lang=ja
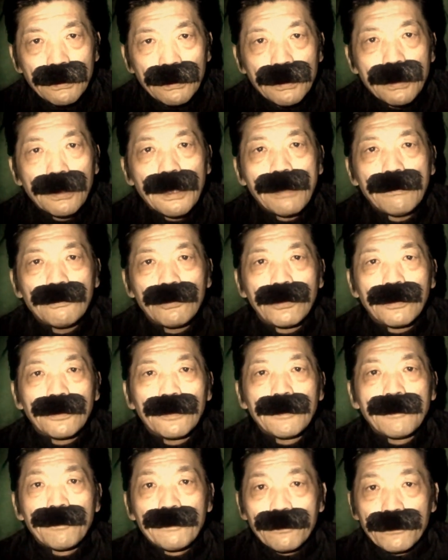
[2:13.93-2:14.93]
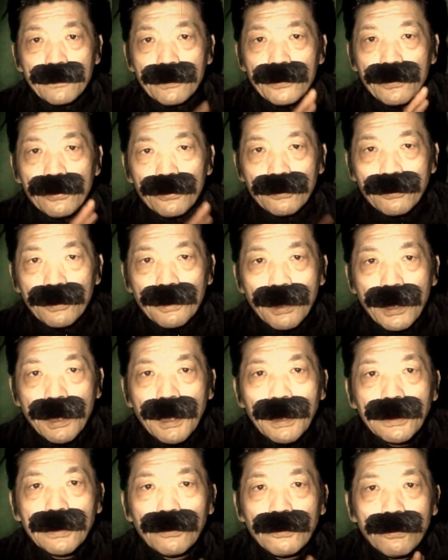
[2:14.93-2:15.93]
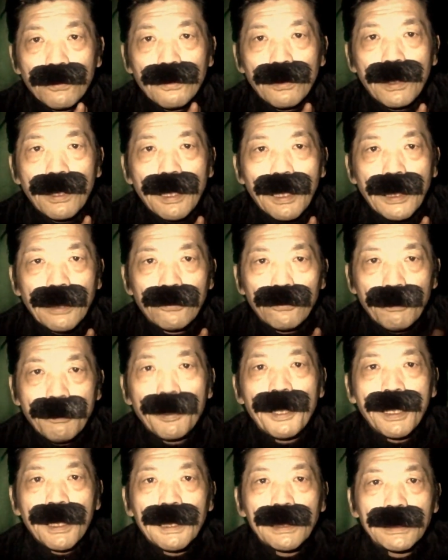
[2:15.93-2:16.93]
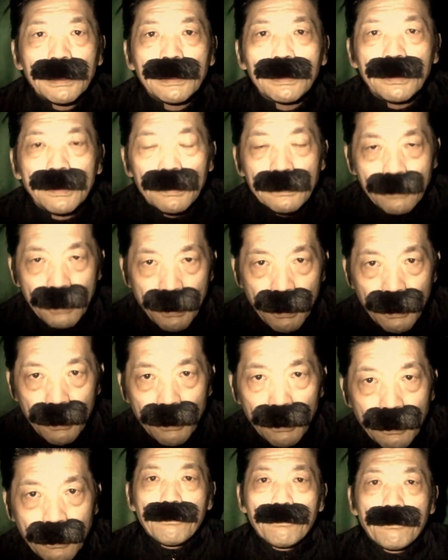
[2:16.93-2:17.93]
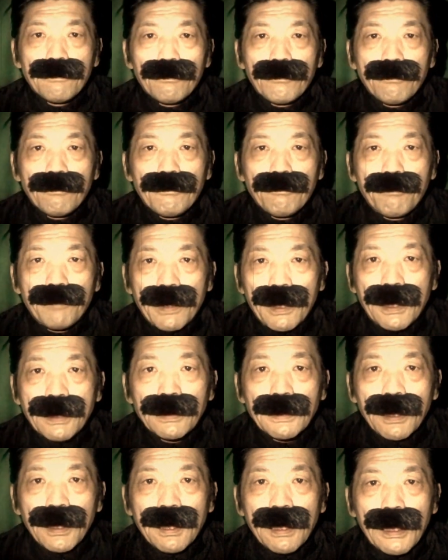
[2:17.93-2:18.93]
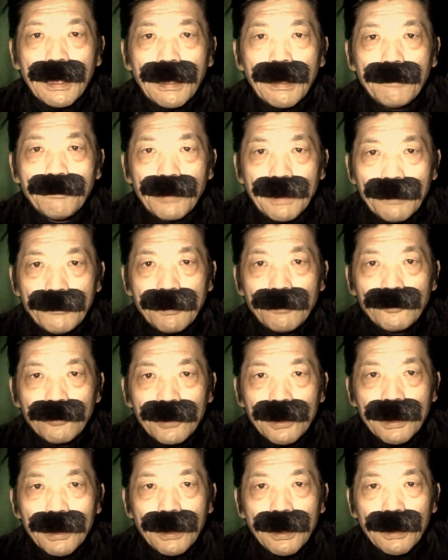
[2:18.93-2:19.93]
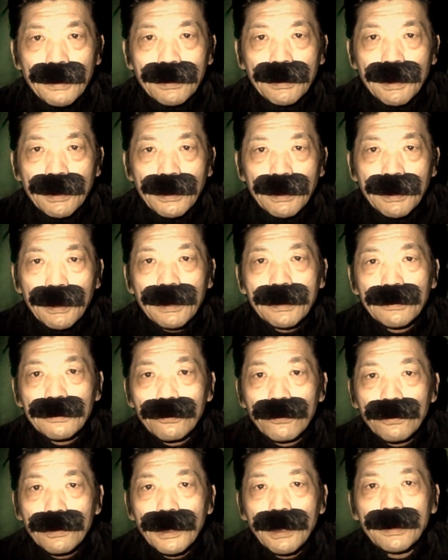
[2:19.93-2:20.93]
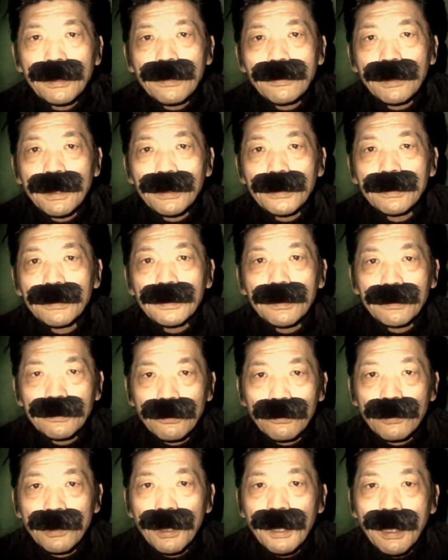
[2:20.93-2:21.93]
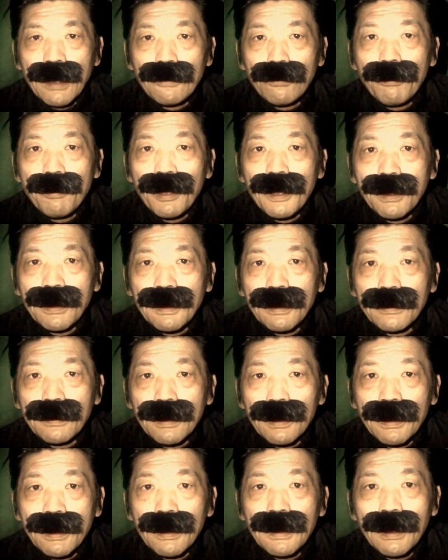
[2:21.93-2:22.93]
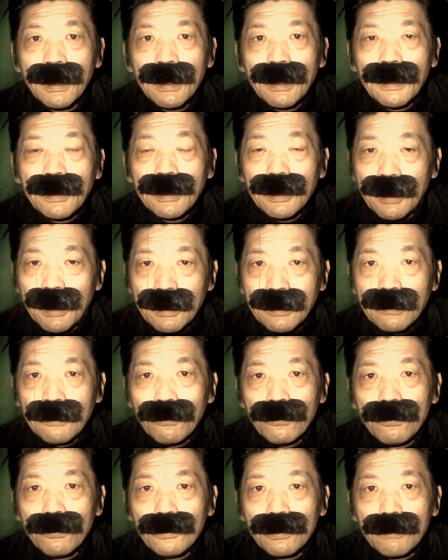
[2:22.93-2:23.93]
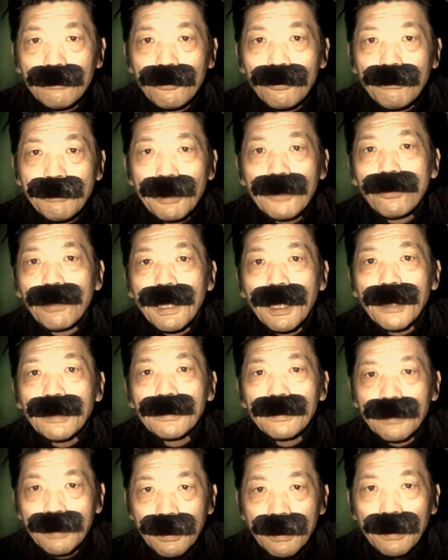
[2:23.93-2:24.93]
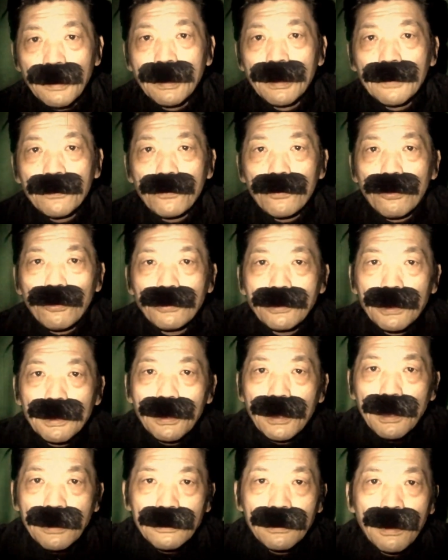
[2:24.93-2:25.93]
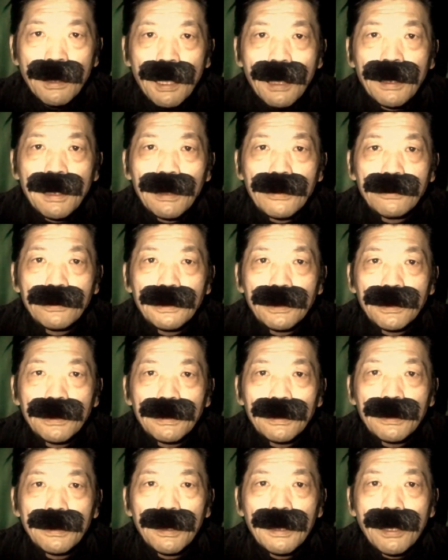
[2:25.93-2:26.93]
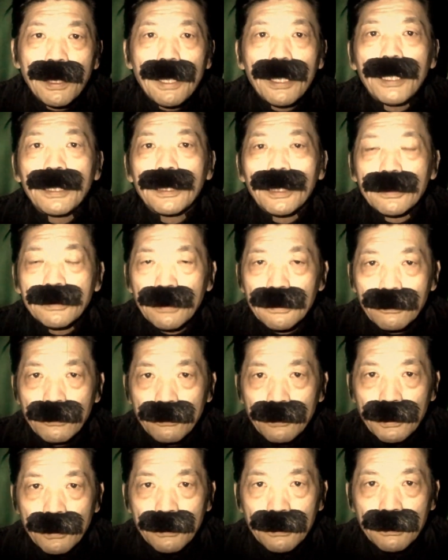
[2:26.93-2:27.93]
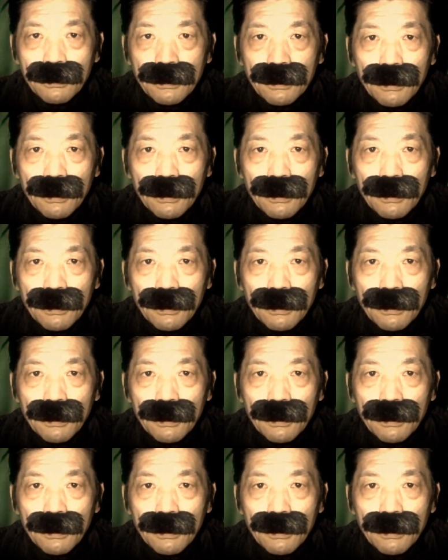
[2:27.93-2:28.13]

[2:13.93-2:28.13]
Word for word: しかもじゅっかいの角部屋らしいんですね。ベランダが南向きにあって日がすごい当たるらしいんですよ。で、角部屋なんで東の方にも窓があって、とにかく明るい部屋だったそうです。